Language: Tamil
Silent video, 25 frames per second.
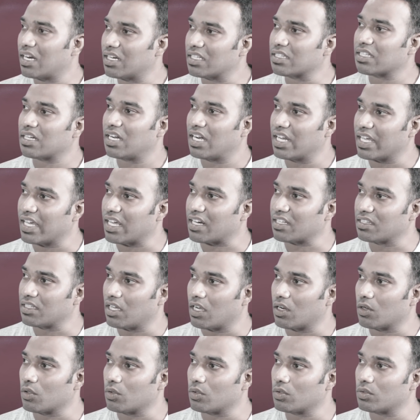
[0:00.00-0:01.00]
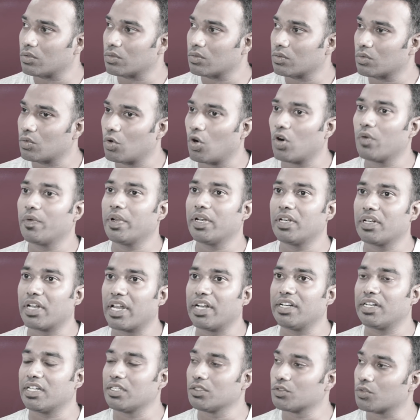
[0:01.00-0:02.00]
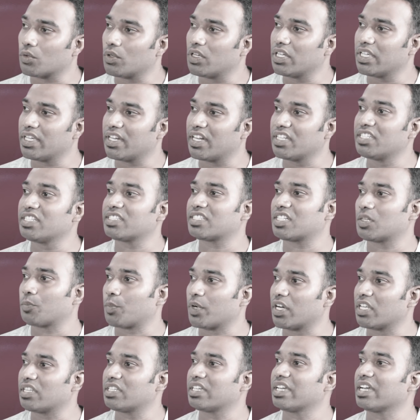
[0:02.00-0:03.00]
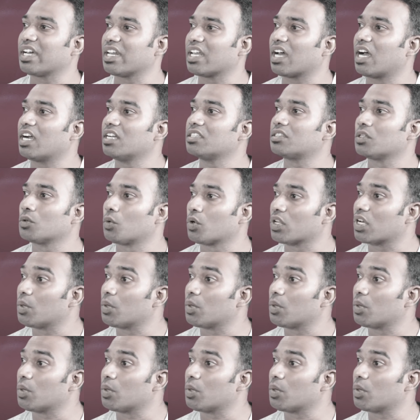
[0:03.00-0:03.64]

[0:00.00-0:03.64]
காரணத்தினால இறந்தாலும் கோவிட் நைன்டீன் சொல்லி ரெஜிஸ்டர் பண்ணுறதுக்கு எங்களுக்கு அழுத்தம்